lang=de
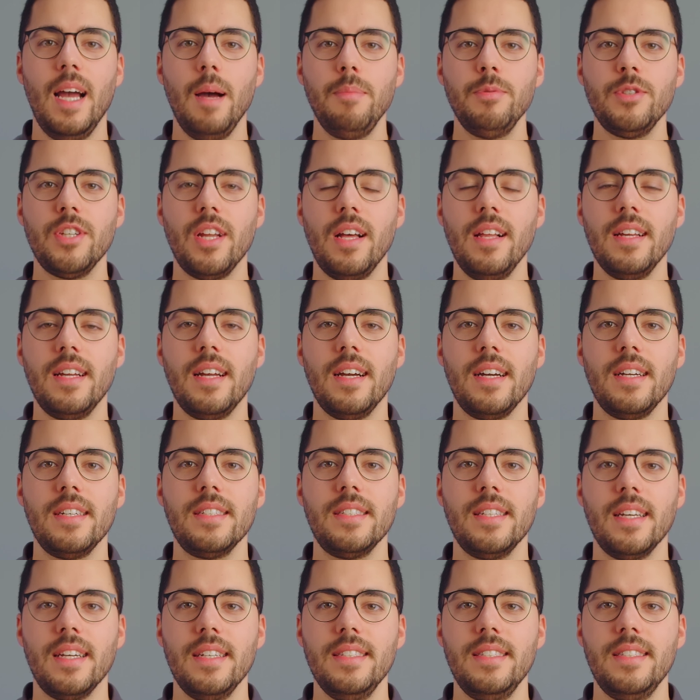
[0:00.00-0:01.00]

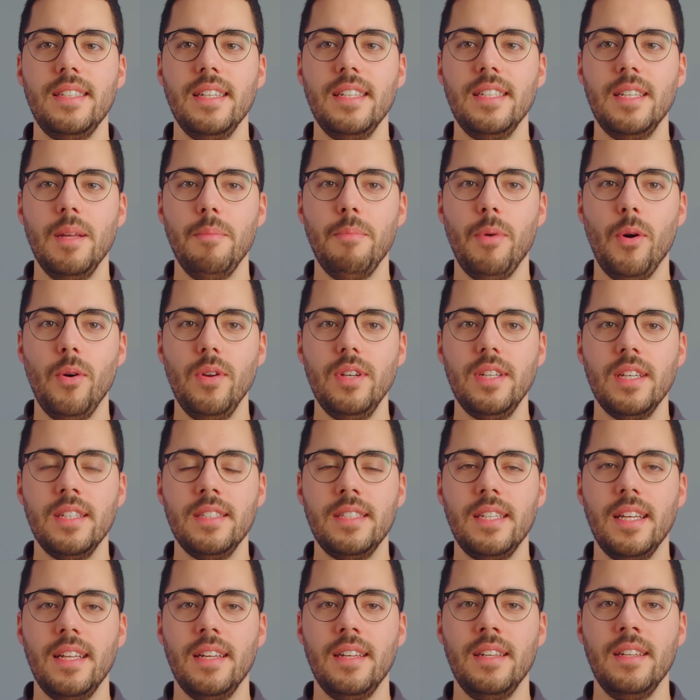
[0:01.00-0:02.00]
Abstrahlcharakteristik der
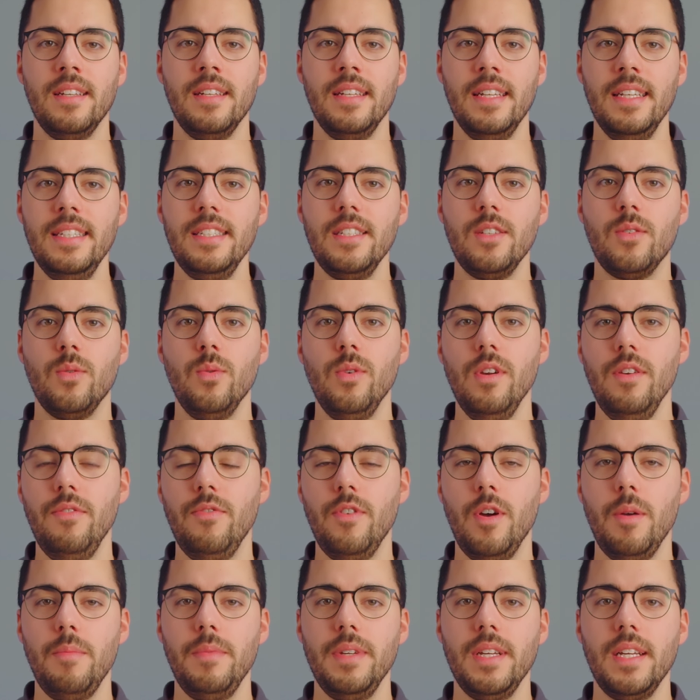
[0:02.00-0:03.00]
Bolt-Antennen nicht
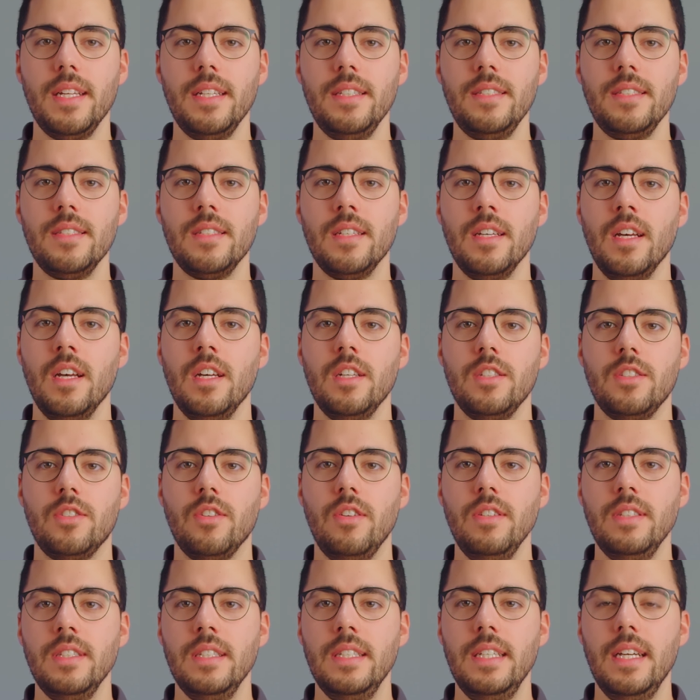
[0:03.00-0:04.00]
kugelförmig ist,
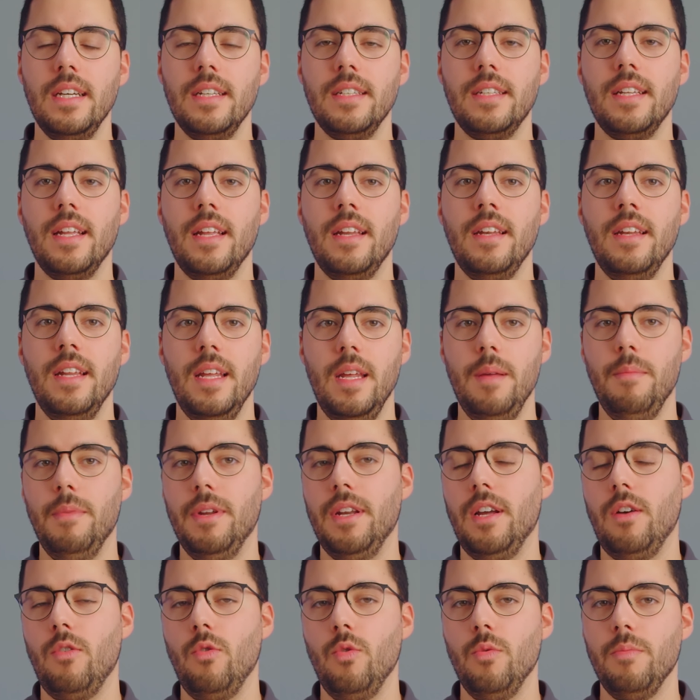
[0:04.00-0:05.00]
sollten die Antennen immer
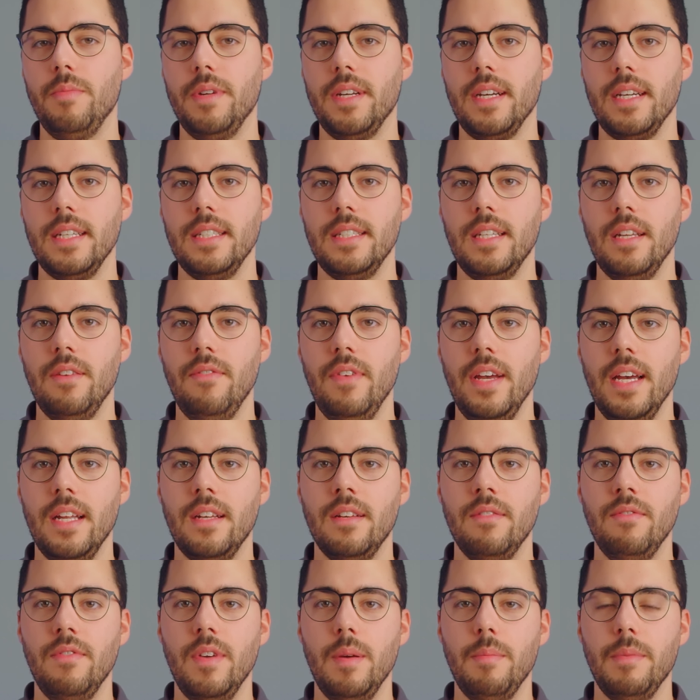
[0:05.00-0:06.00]
nach oben gerichtet
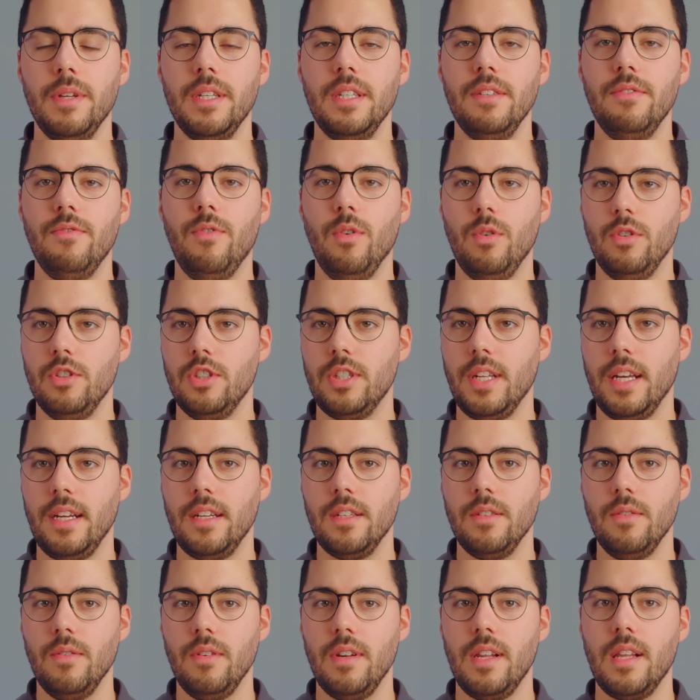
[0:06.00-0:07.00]
werden, wenn man die
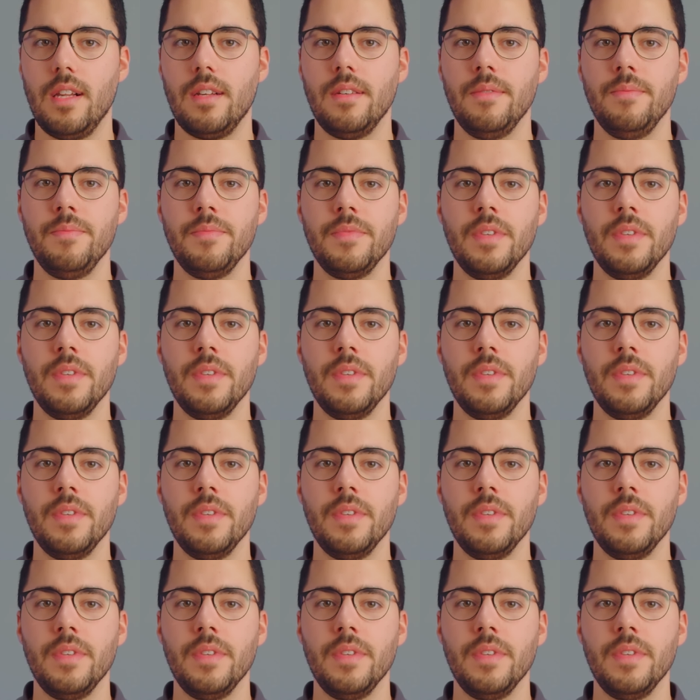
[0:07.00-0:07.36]
Funkstrecken nutzt.